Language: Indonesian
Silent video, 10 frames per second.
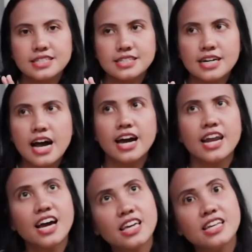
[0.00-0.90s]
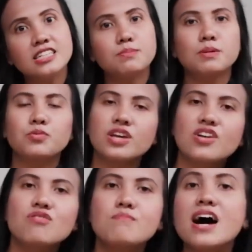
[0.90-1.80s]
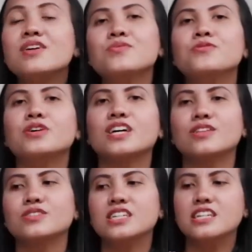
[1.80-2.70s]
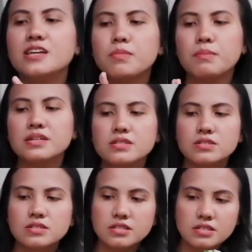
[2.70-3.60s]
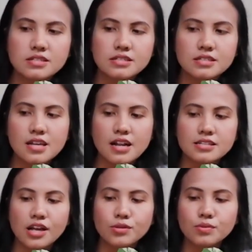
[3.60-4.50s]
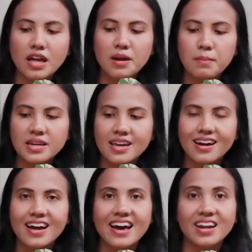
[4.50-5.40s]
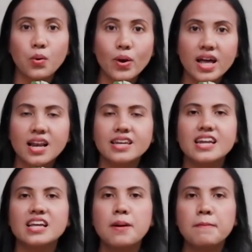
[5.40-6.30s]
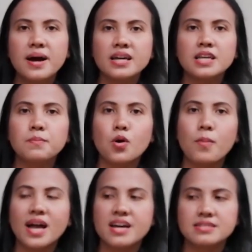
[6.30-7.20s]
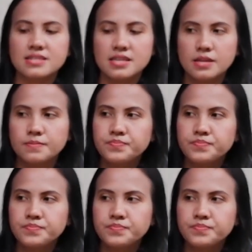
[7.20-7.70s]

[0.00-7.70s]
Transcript: uh, akar angin, cepat punya daun baru gitu. Jadi dia memang salah satu tanaman yang nggak rewel dan gampang dipropagasi.